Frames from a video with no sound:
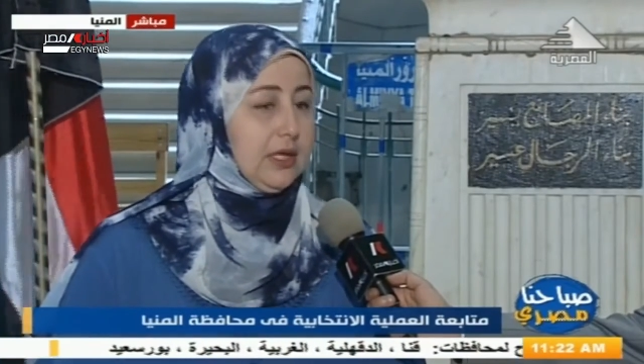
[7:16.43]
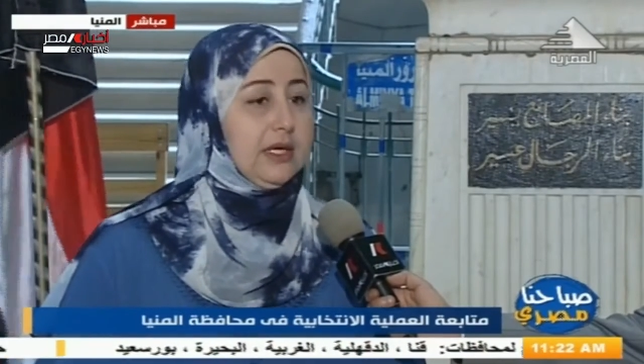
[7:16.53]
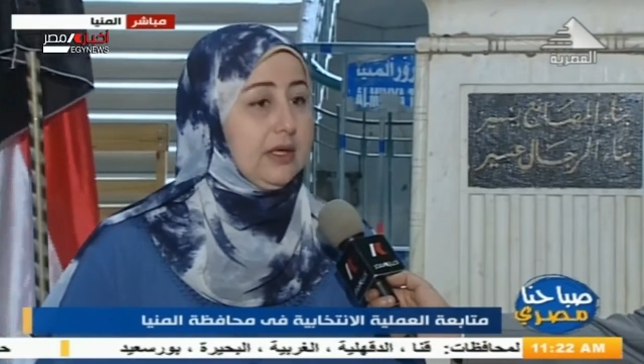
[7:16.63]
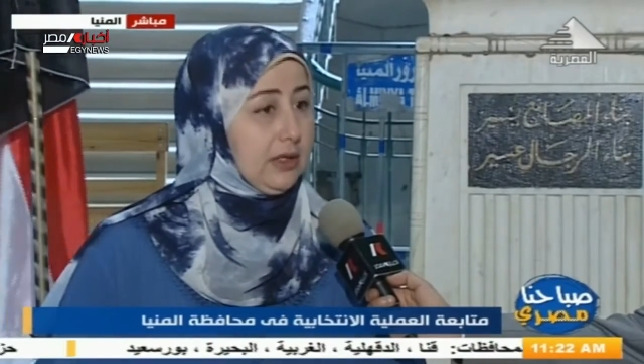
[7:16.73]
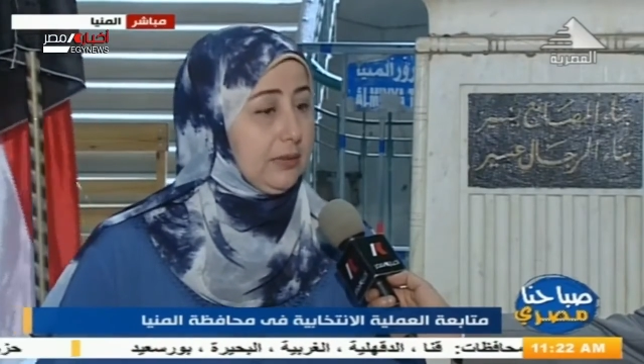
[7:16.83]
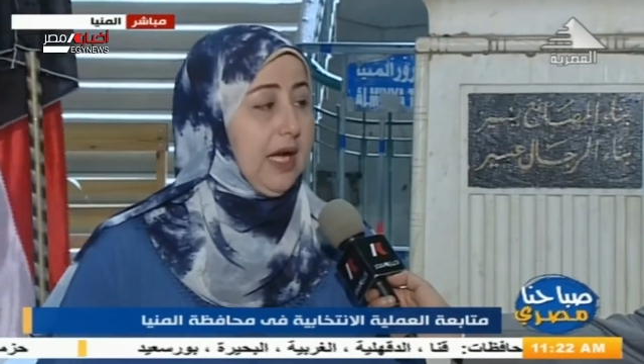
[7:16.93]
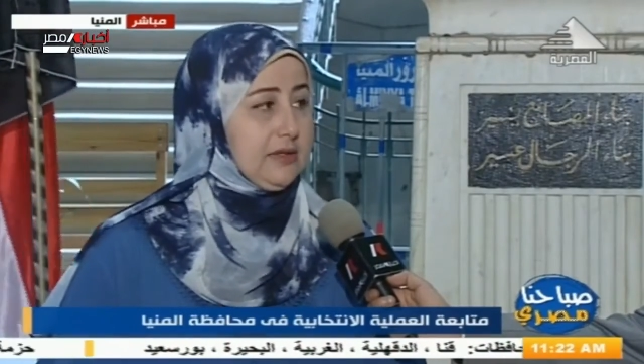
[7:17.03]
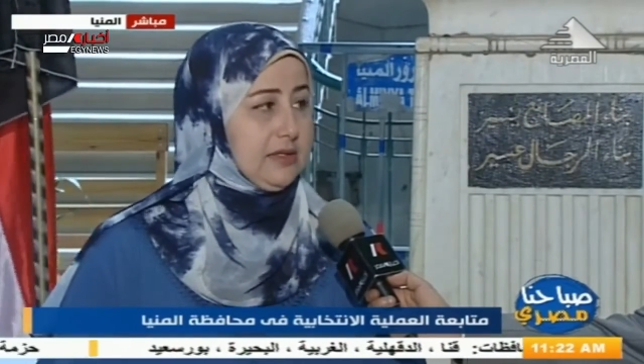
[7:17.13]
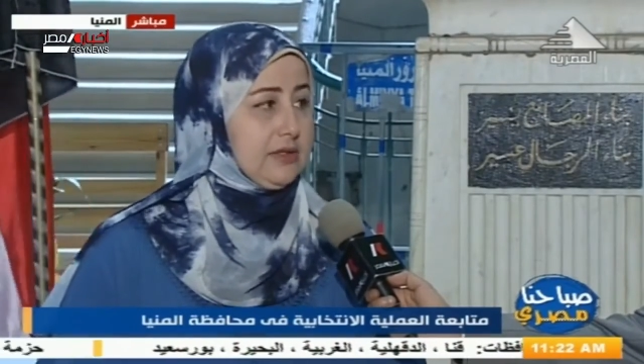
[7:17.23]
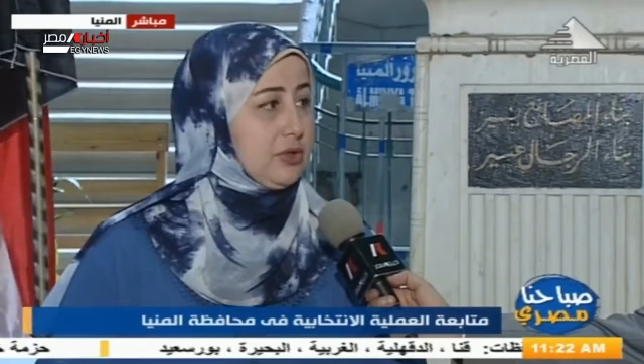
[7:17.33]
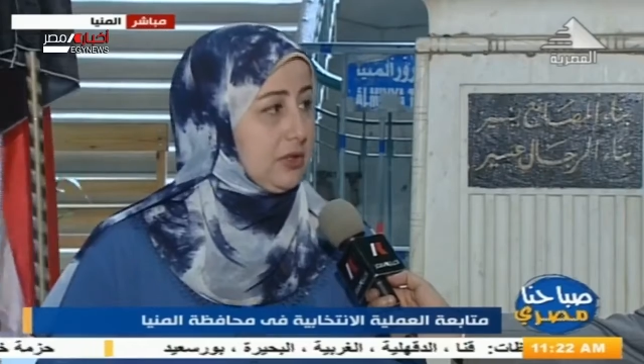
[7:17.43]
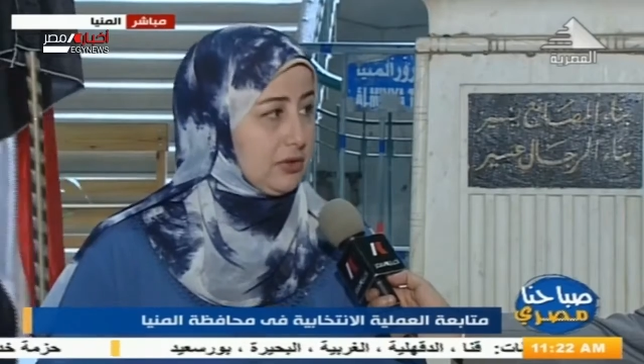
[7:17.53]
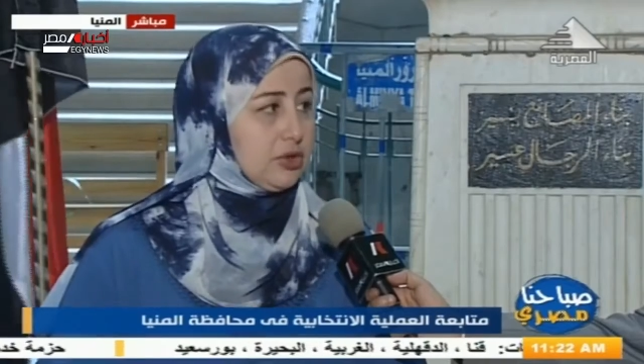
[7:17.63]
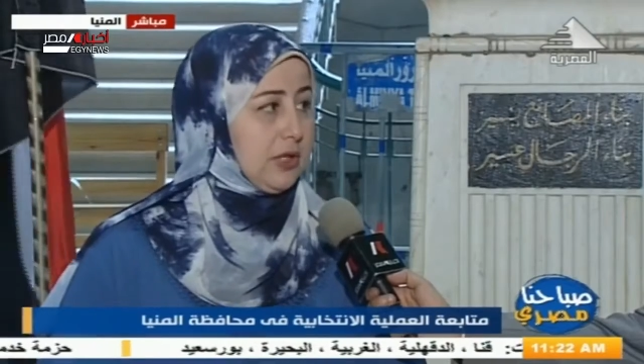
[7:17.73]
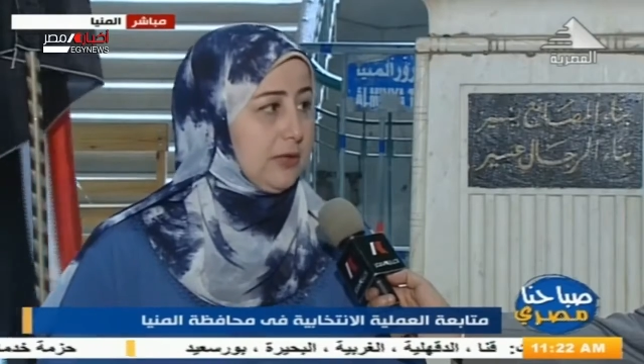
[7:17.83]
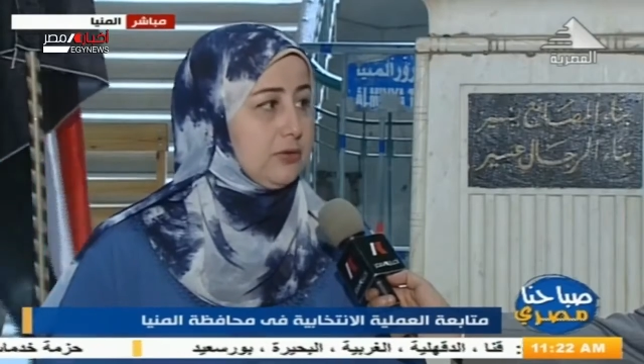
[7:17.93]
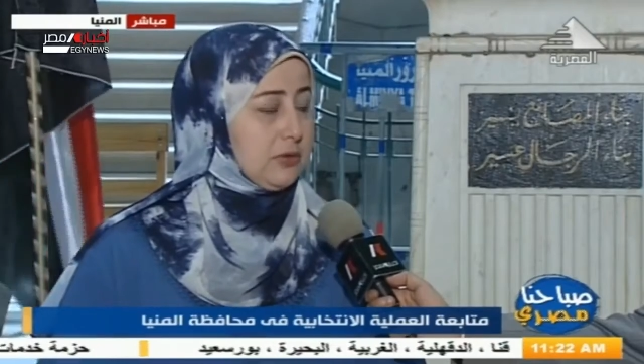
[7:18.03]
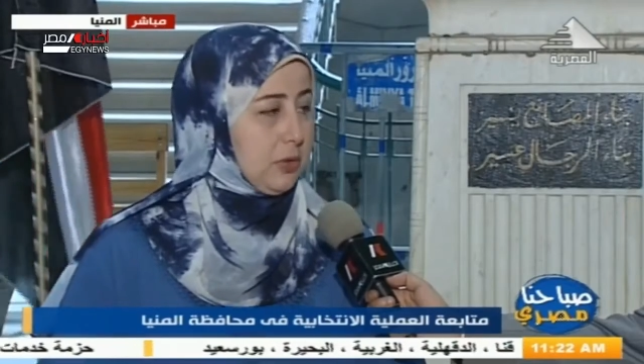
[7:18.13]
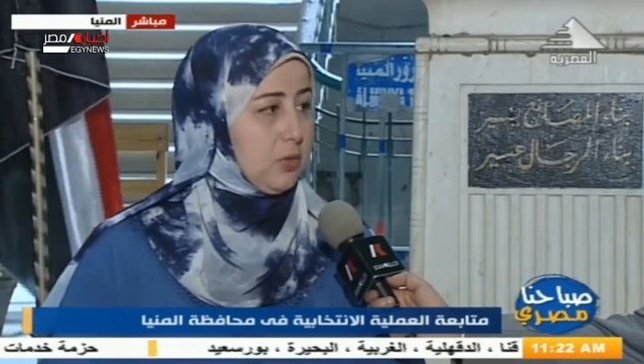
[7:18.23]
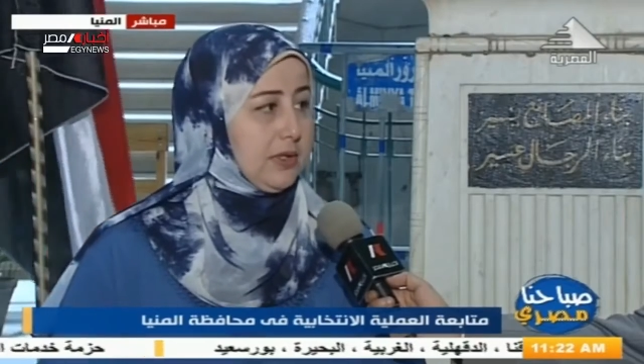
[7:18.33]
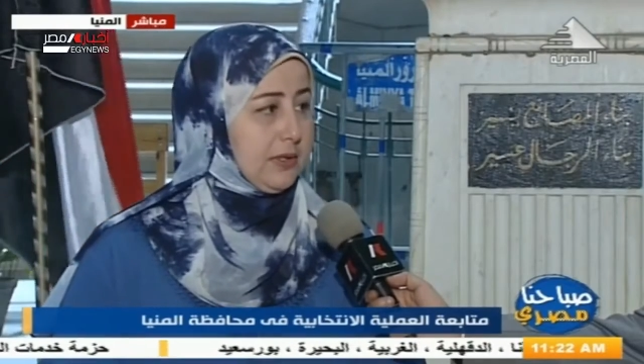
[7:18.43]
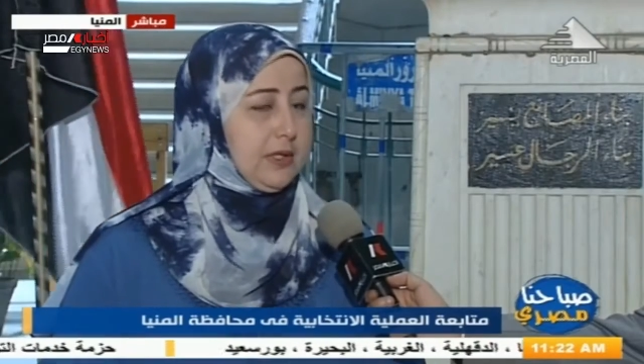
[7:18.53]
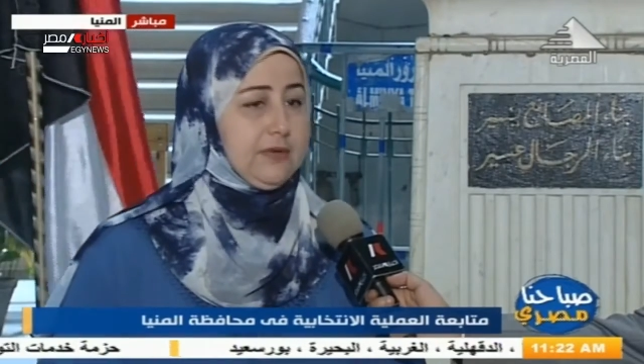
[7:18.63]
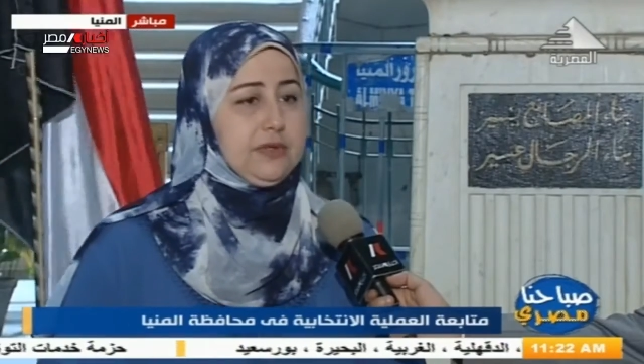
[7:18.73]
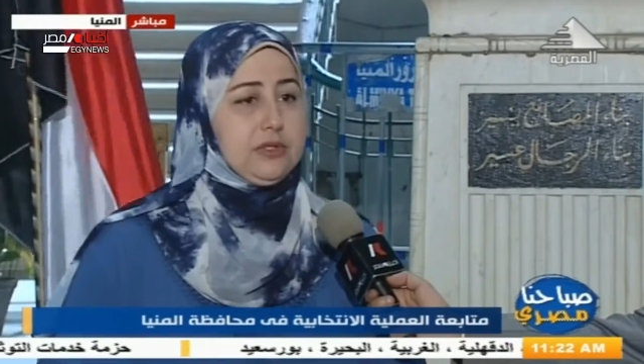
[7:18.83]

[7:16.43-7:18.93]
ابحثي سيرش عنه دوري يعني في